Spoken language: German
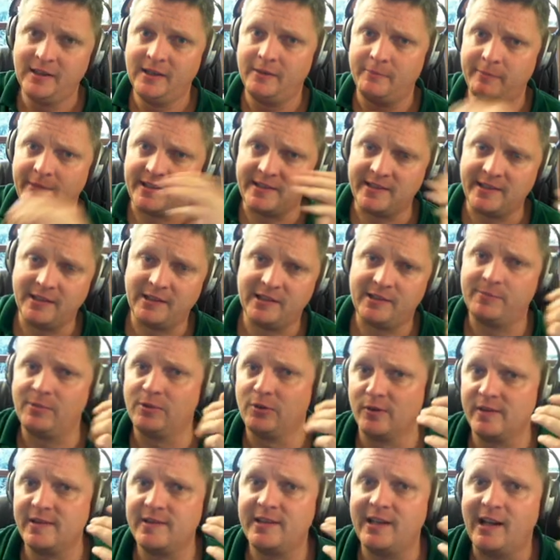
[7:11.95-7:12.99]
Mercedes
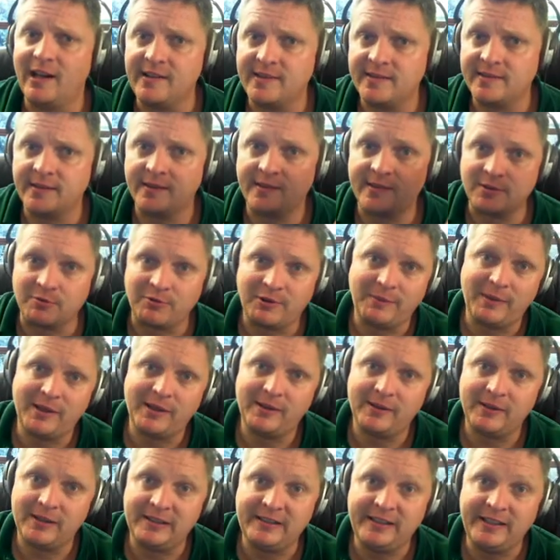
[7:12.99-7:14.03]
benutzt ja als
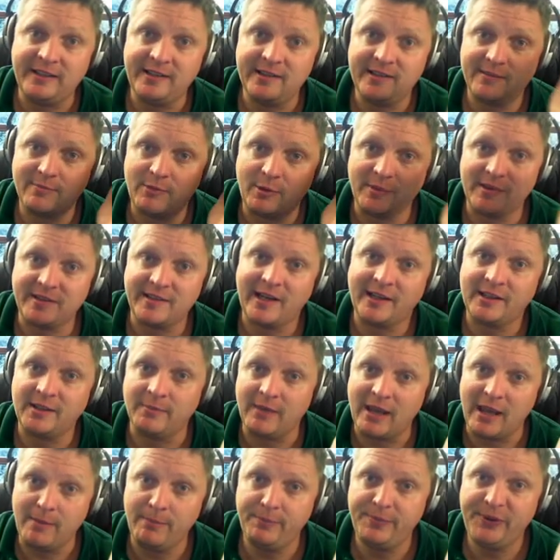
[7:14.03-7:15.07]
Streaming-Dienst momentan
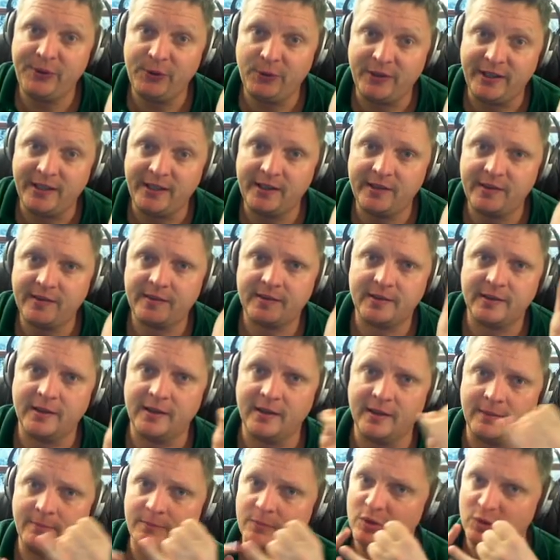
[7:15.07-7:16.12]
im MBUX
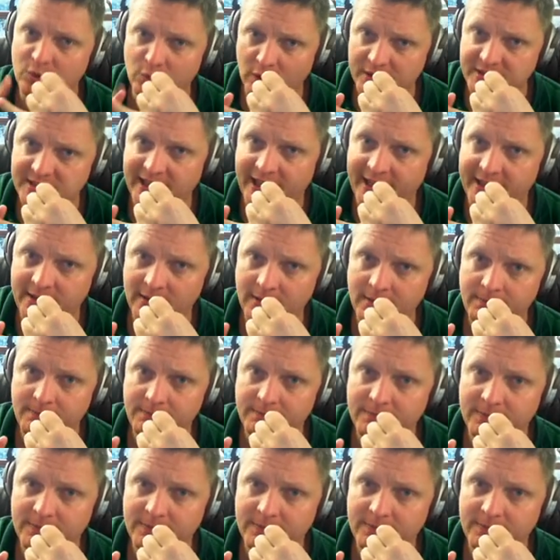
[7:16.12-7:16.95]
äh, nur Tidal.